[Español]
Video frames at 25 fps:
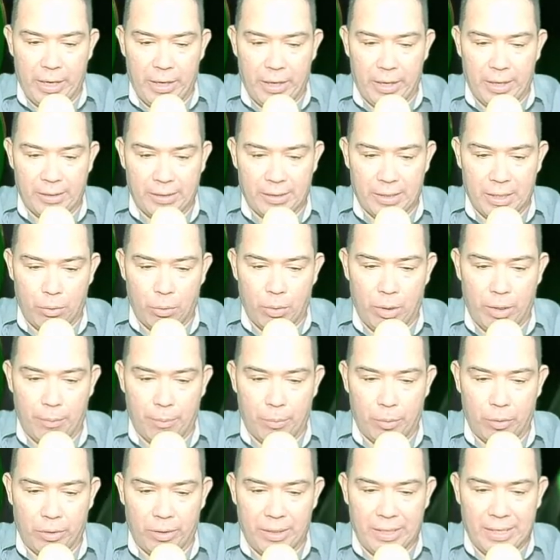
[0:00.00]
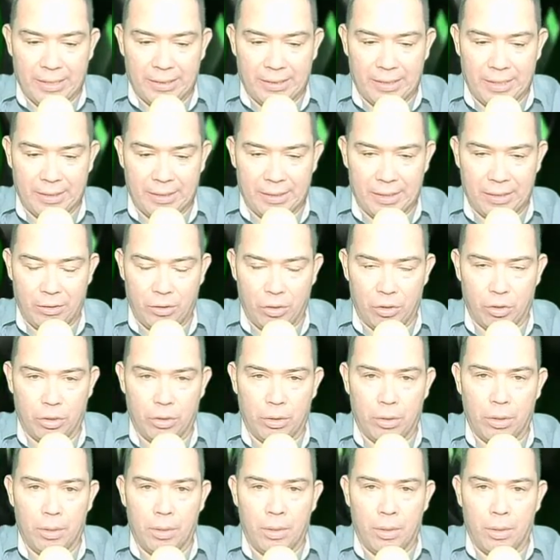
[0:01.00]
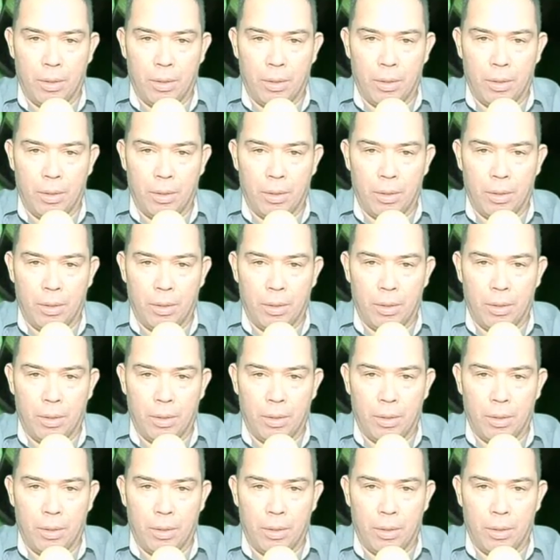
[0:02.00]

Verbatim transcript: ingresando ahí por gracias a Dios,